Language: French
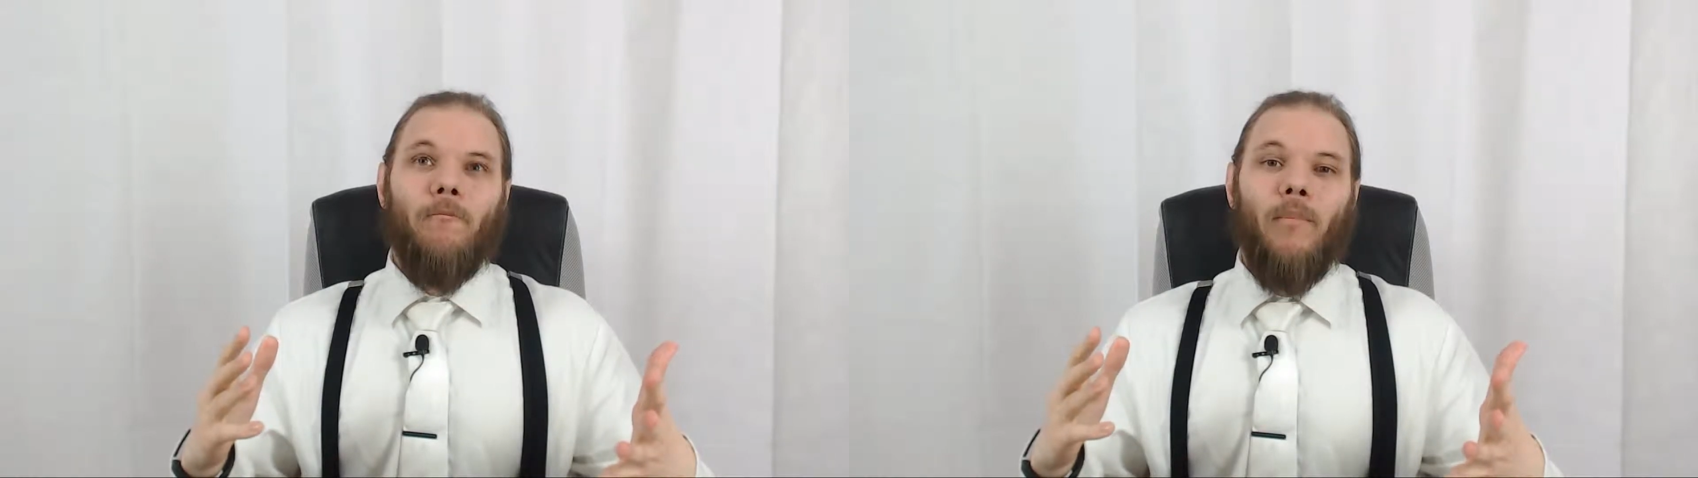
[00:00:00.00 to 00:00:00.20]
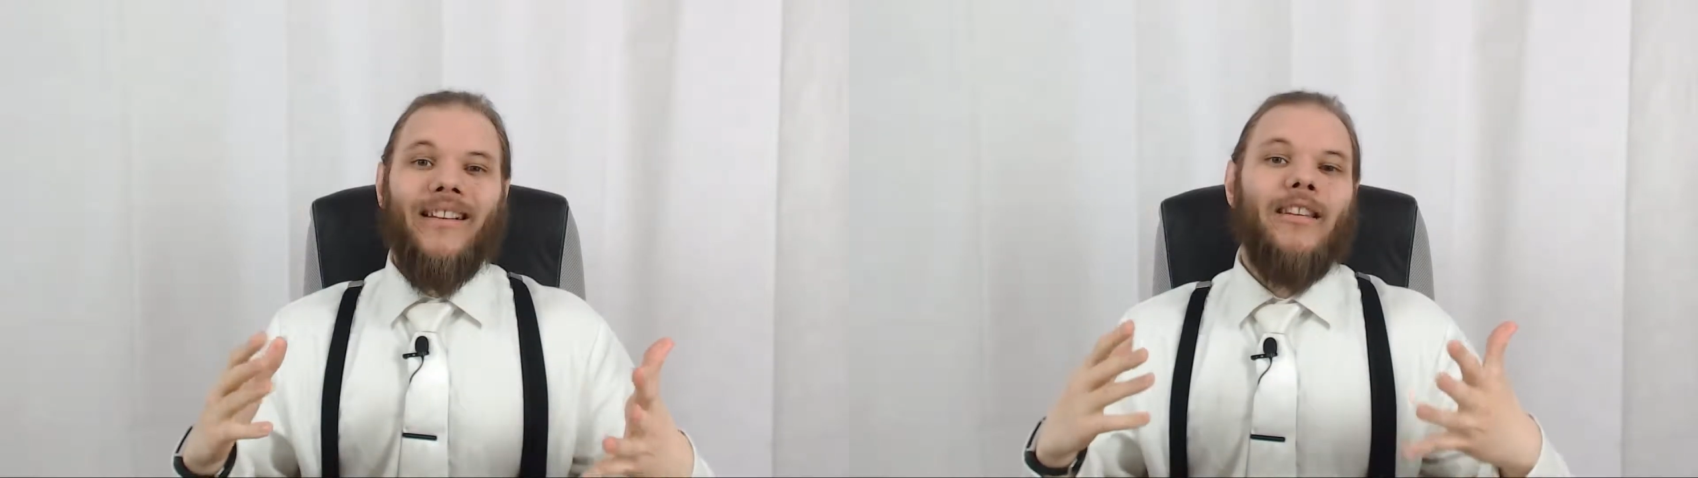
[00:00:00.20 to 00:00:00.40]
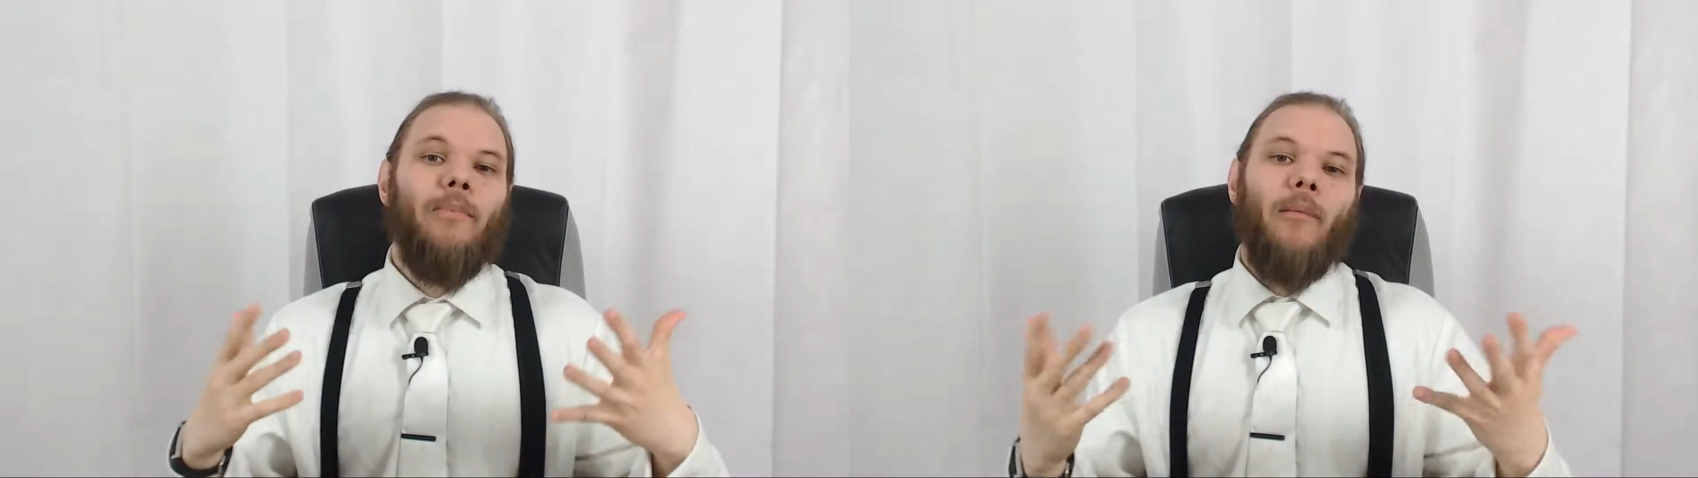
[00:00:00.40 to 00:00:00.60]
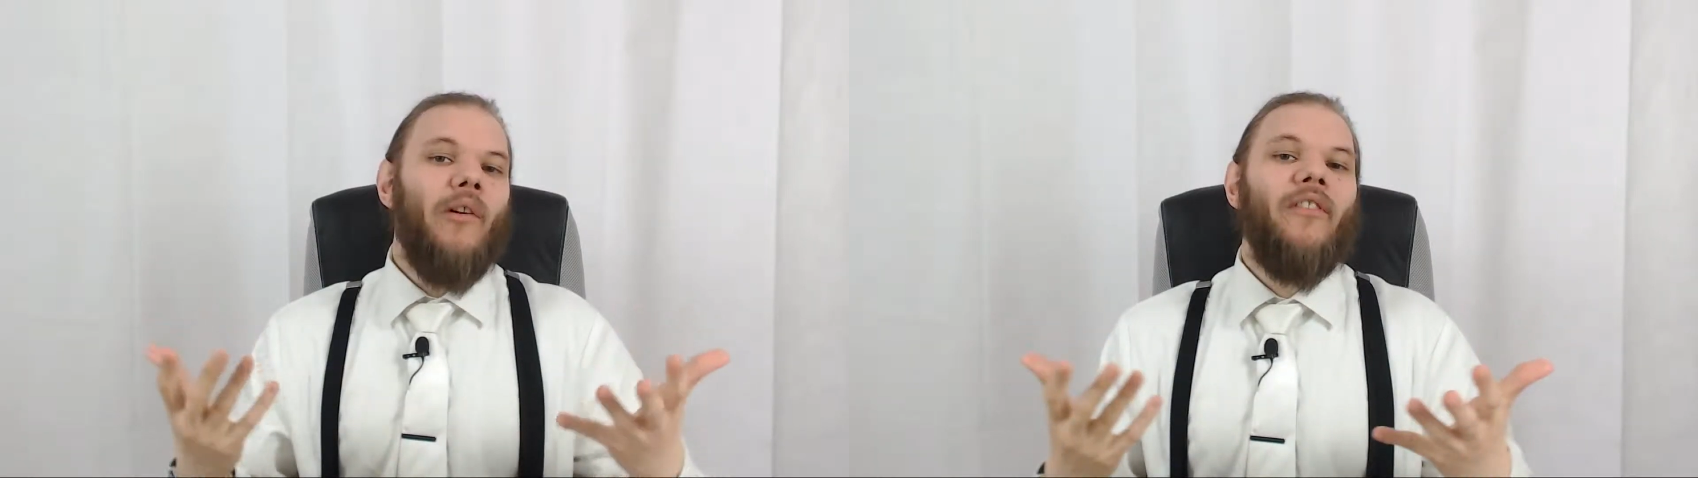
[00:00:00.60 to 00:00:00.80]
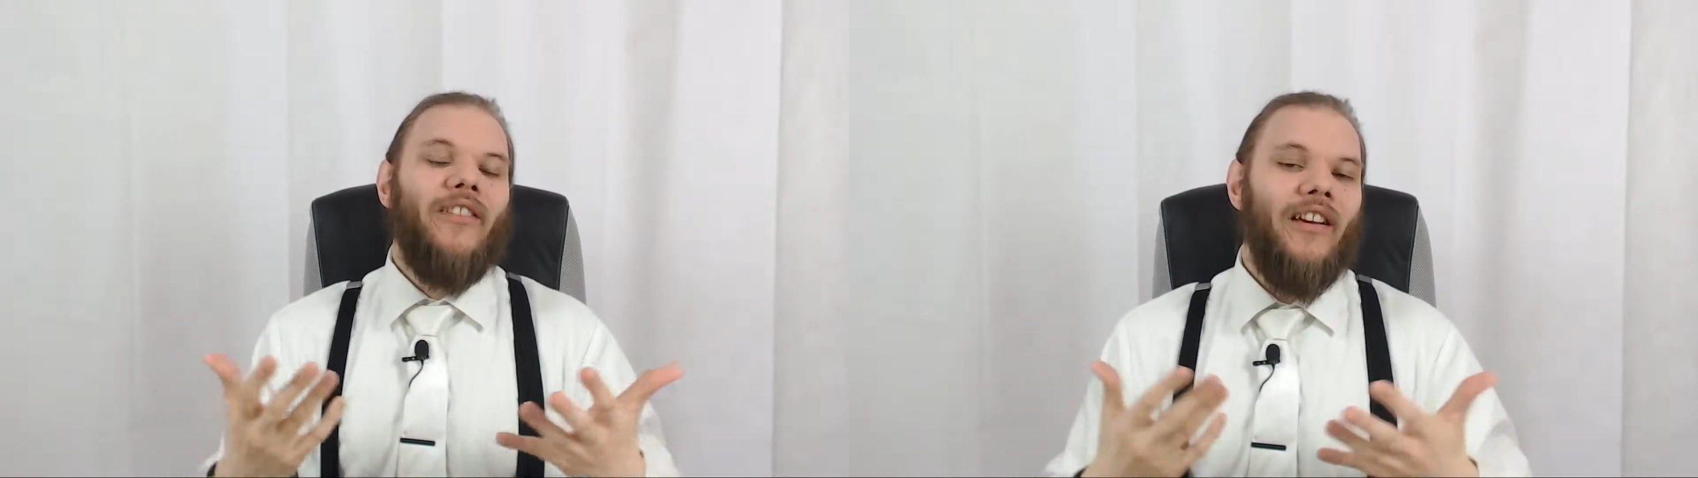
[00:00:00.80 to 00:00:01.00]
principalement,
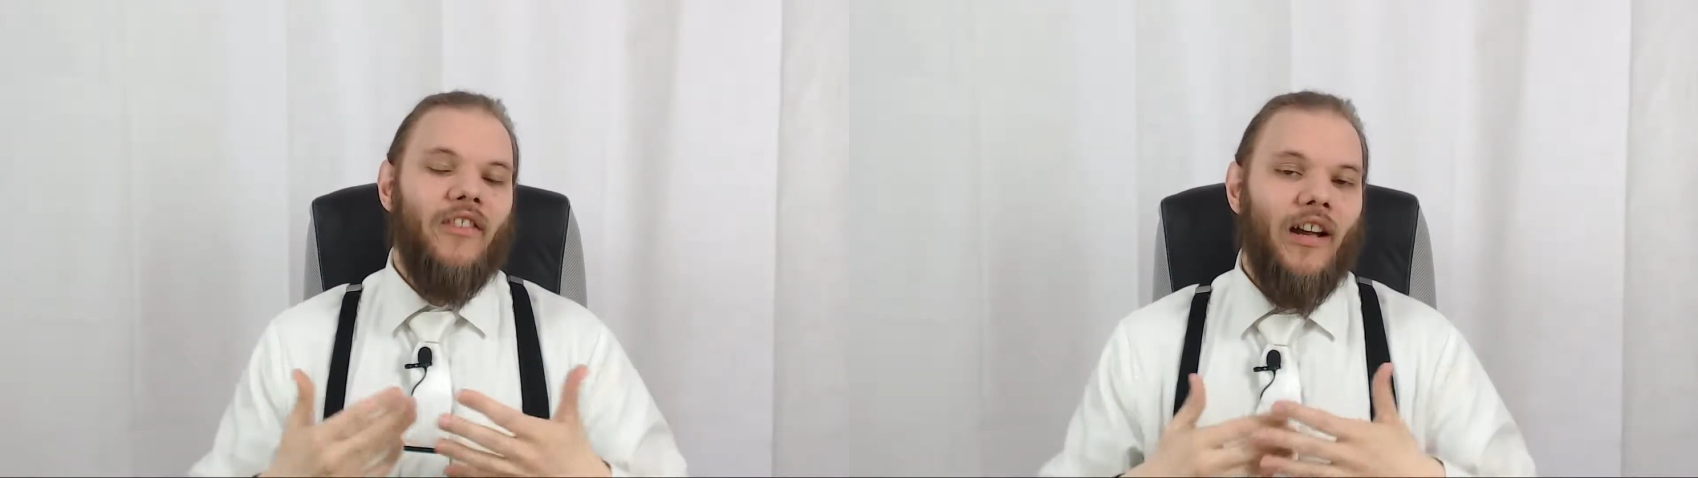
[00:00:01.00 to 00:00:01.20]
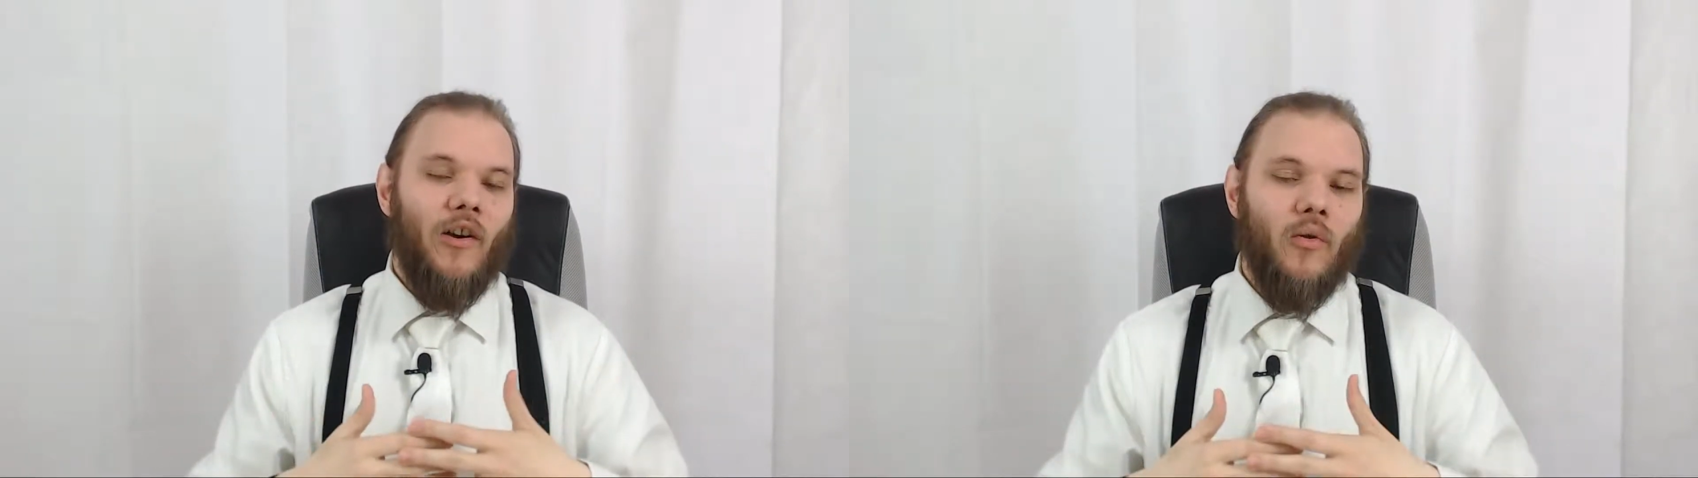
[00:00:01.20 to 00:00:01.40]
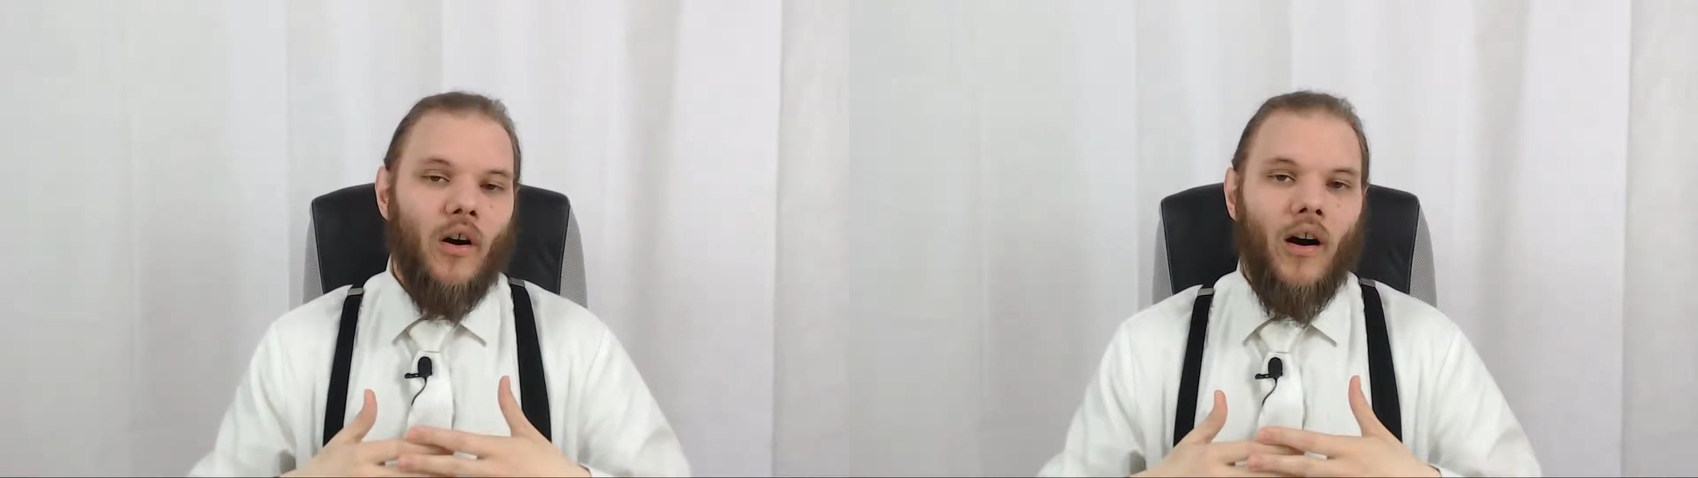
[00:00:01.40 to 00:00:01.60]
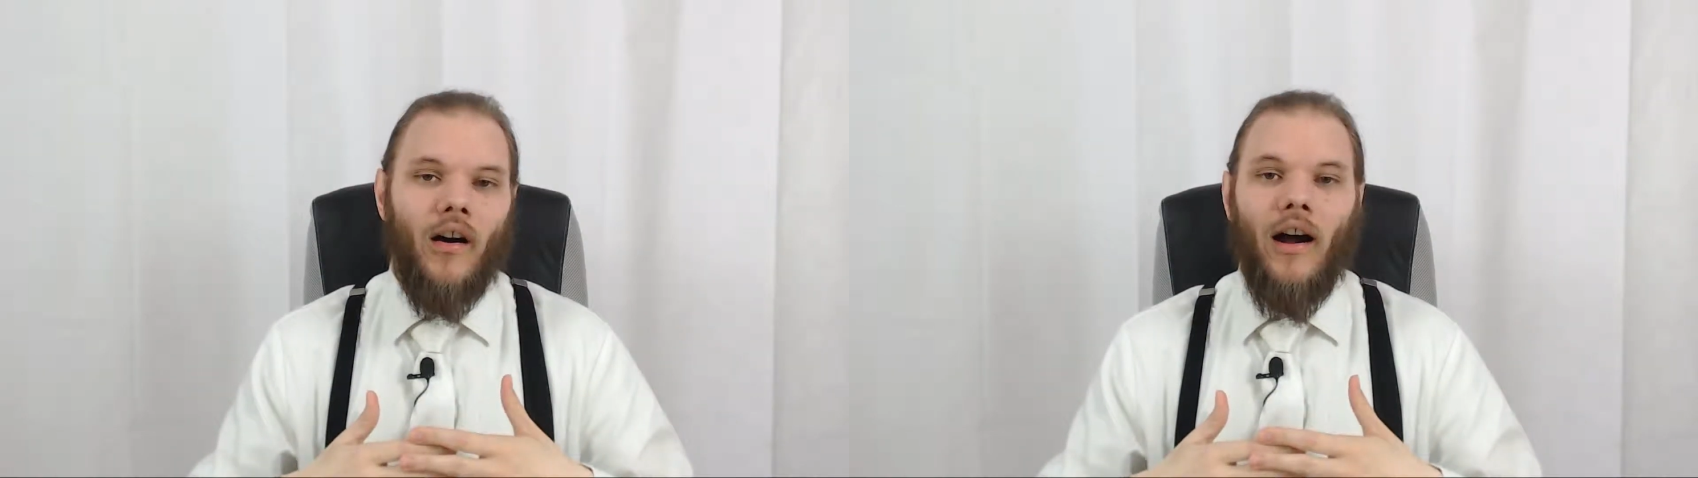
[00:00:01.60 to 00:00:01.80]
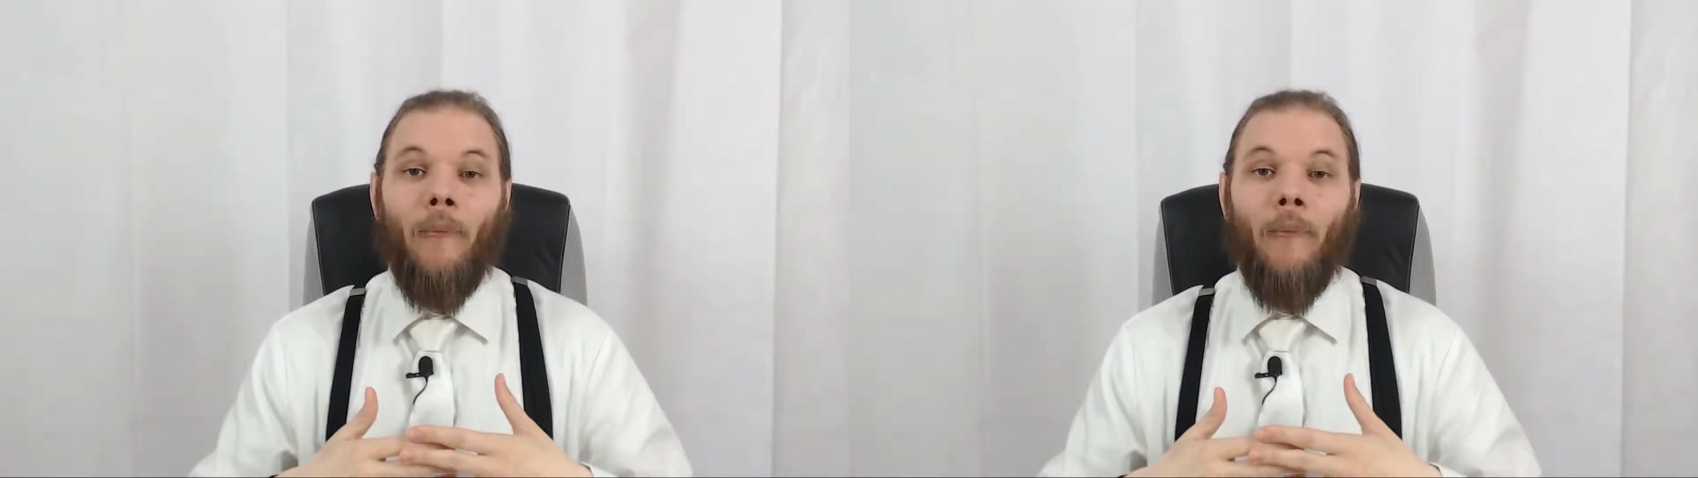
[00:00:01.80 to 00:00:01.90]
il va servir à quoi